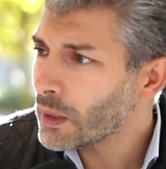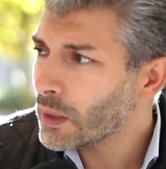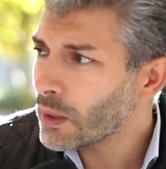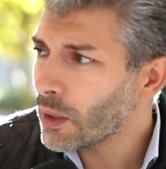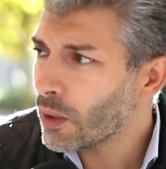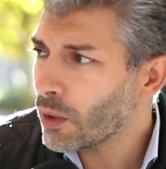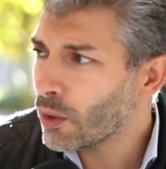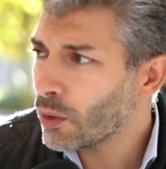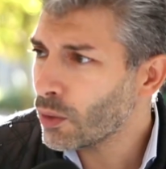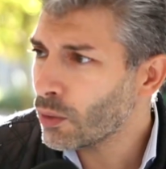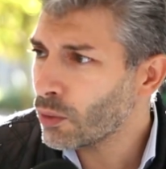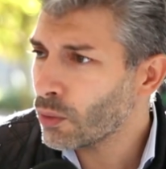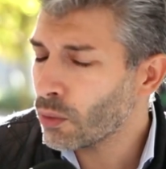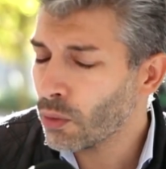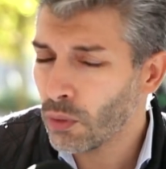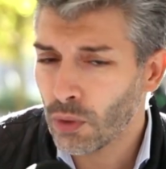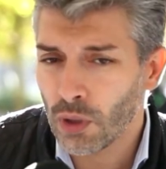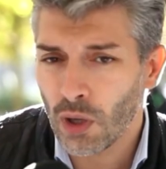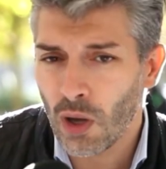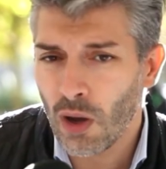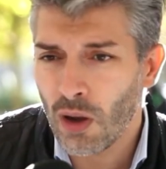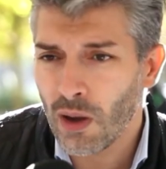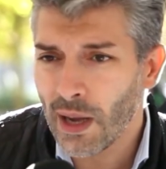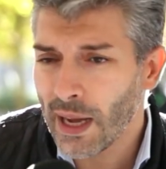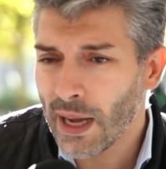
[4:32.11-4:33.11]
le
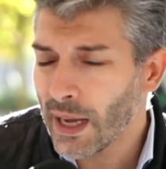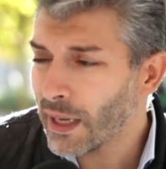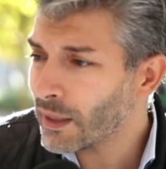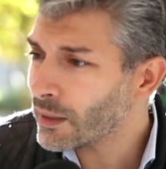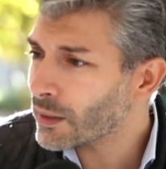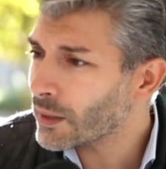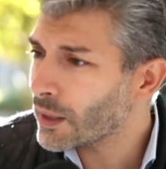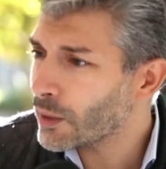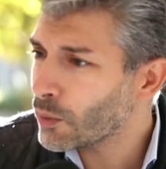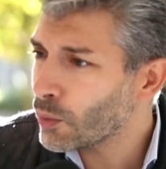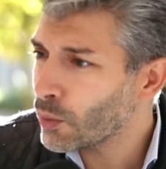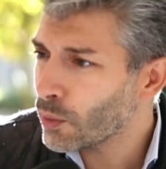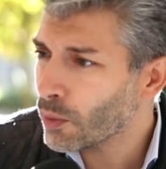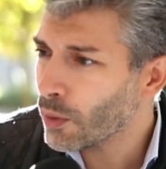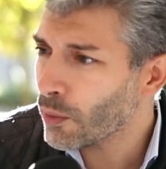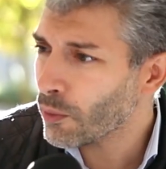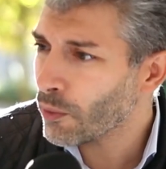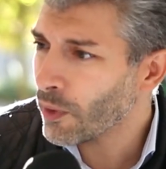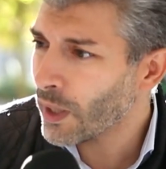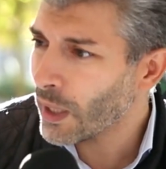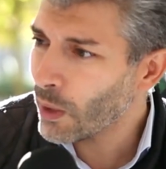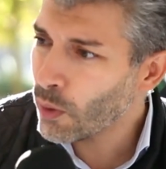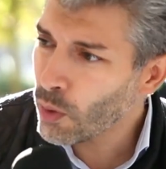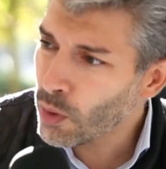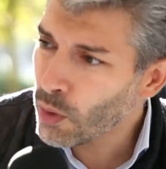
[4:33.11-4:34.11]
Grand Reims est une
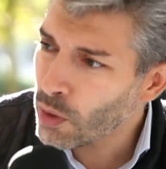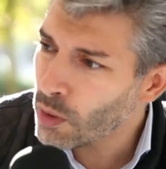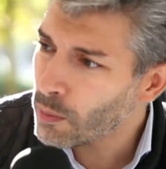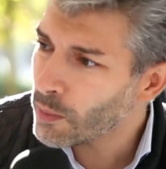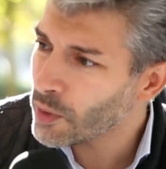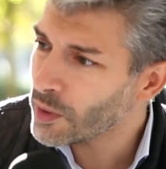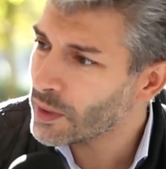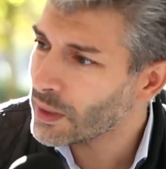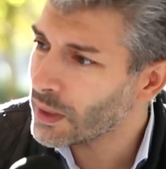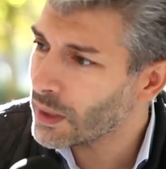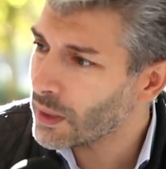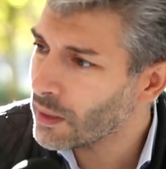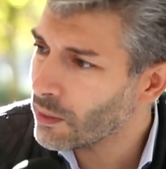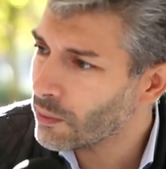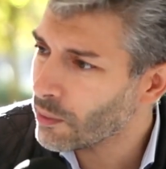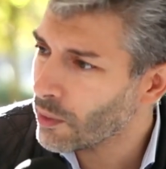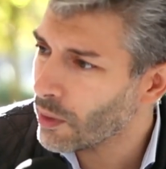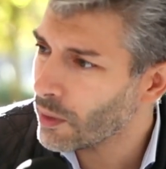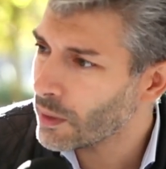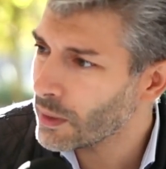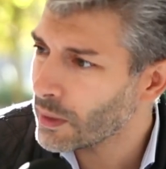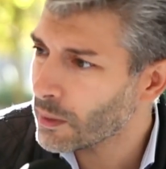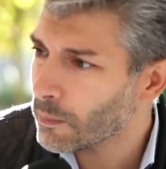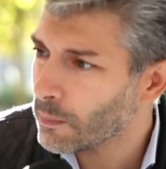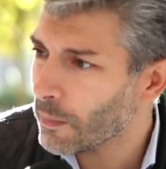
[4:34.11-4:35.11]
vraie locomotive,
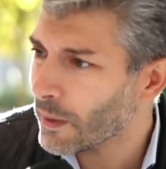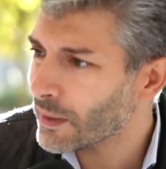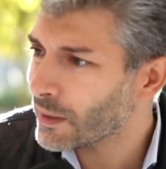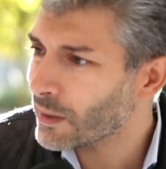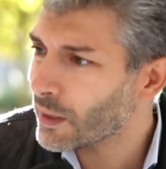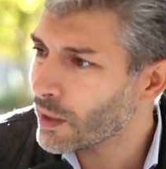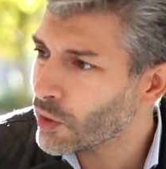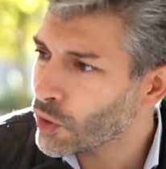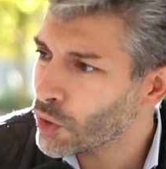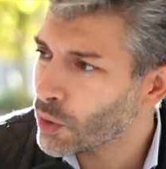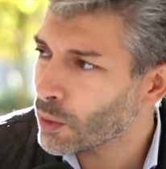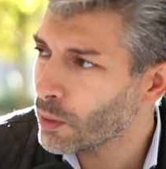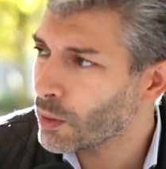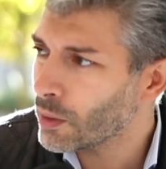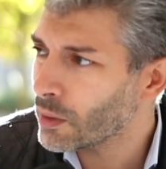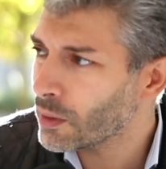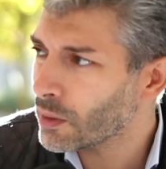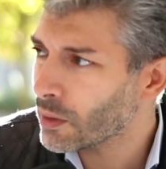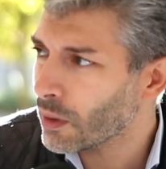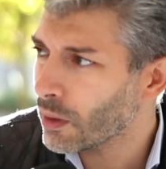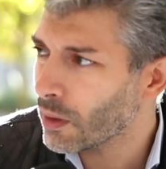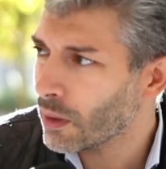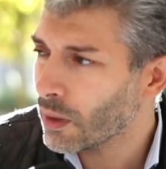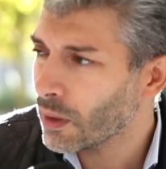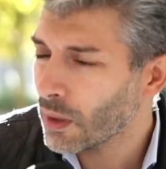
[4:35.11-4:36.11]
il se passe des
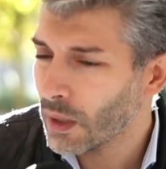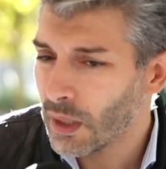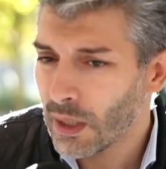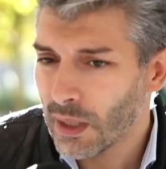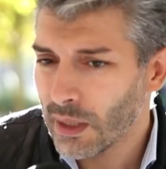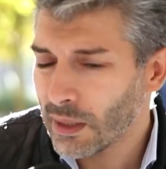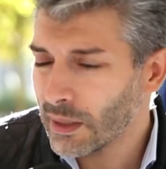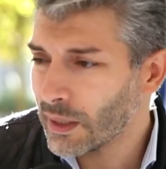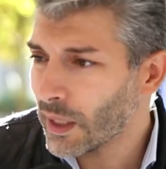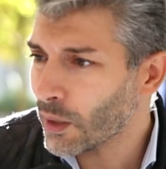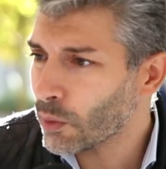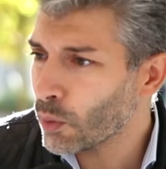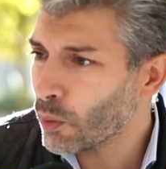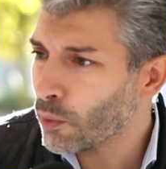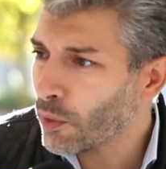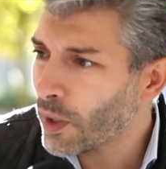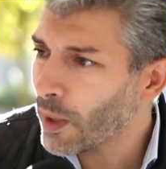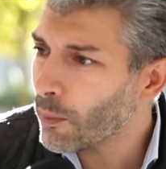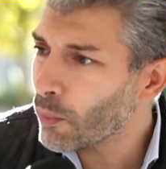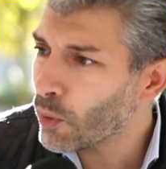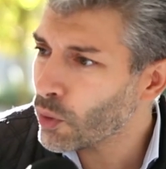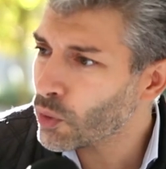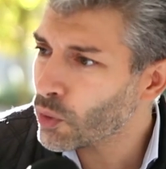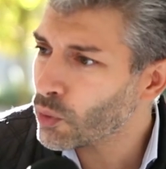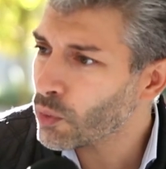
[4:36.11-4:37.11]
choses, il y a de
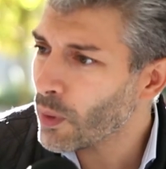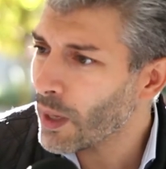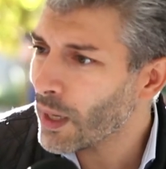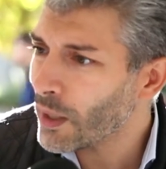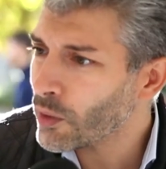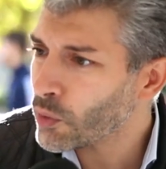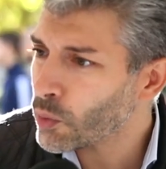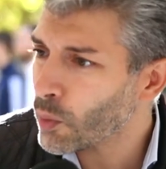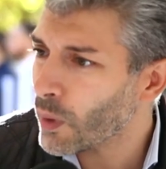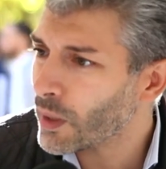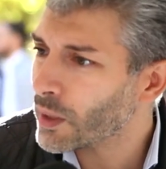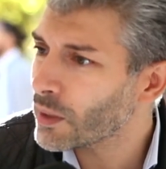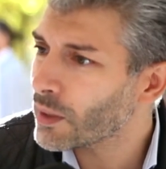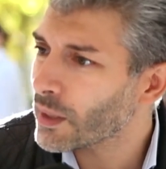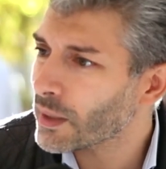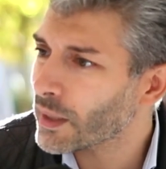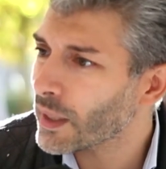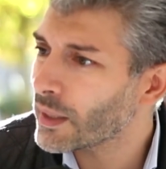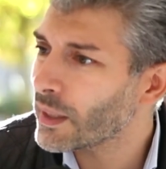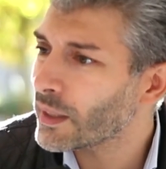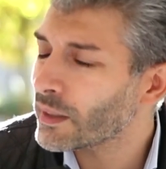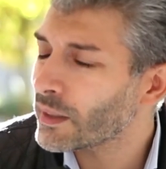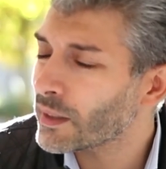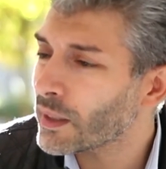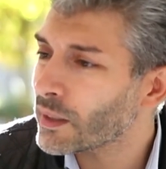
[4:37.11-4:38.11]
vrais besoins. Je crois que
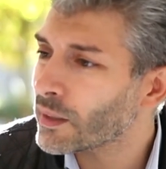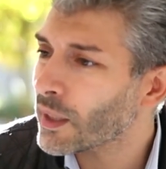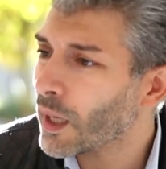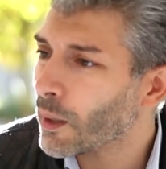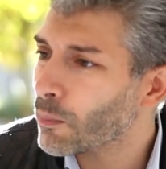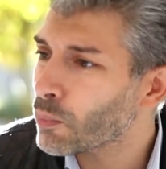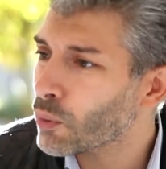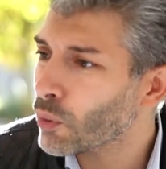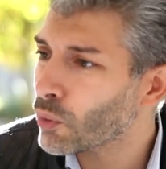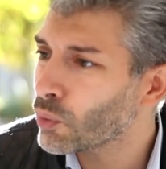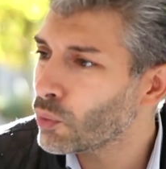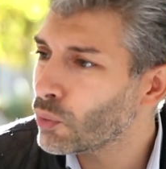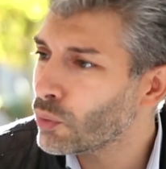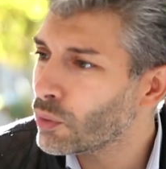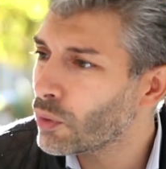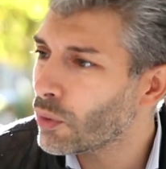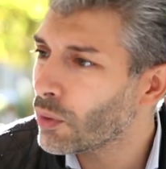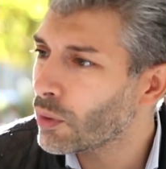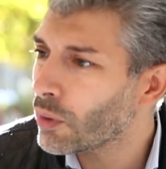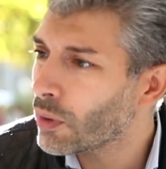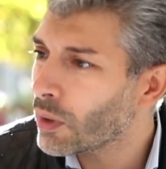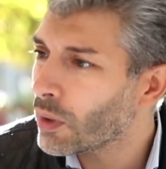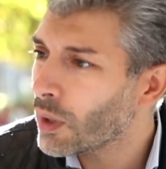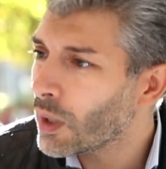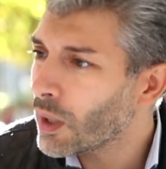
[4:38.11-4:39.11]
c'était nécessaire pour nous mm.
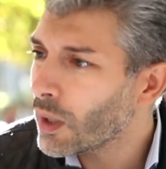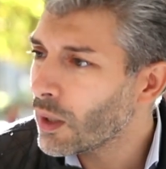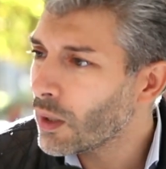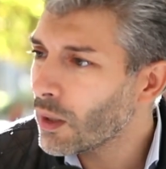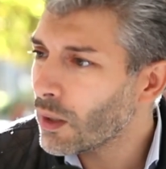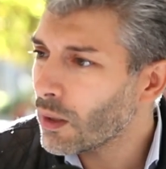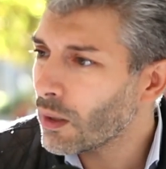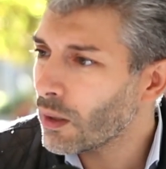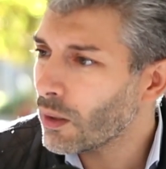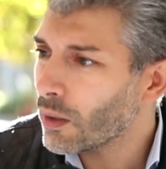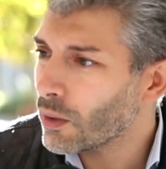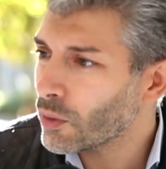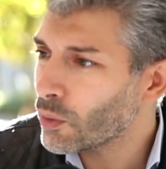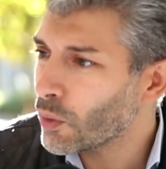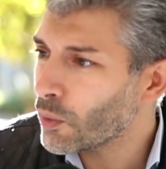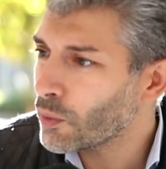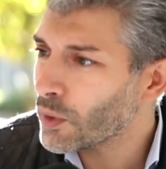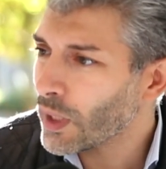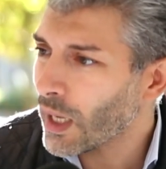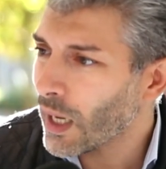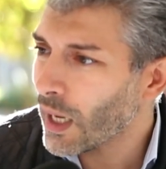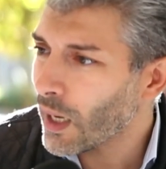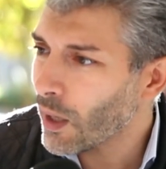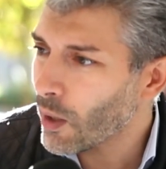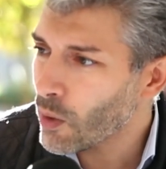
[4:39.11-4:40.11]
de,
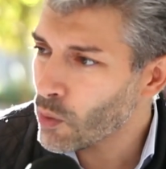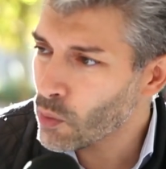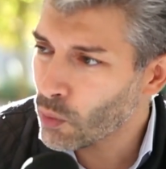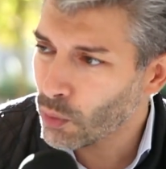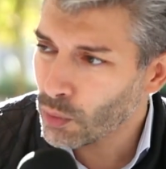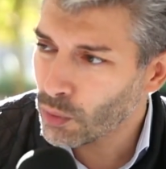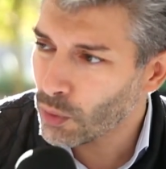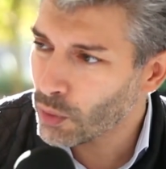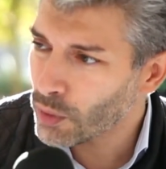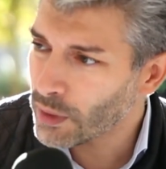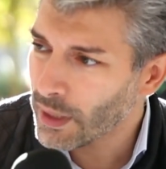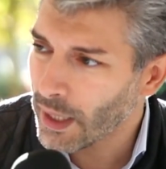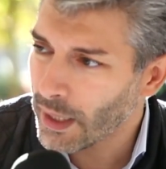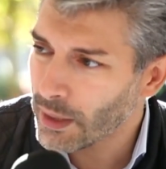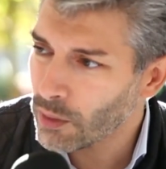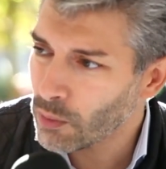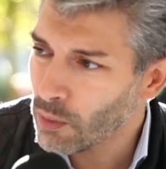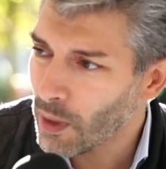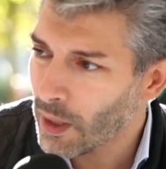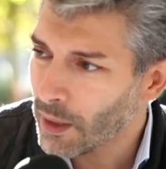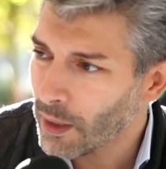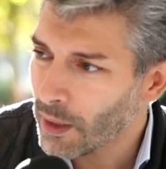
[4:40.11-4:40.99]
venir à la rencontre de ce territoire.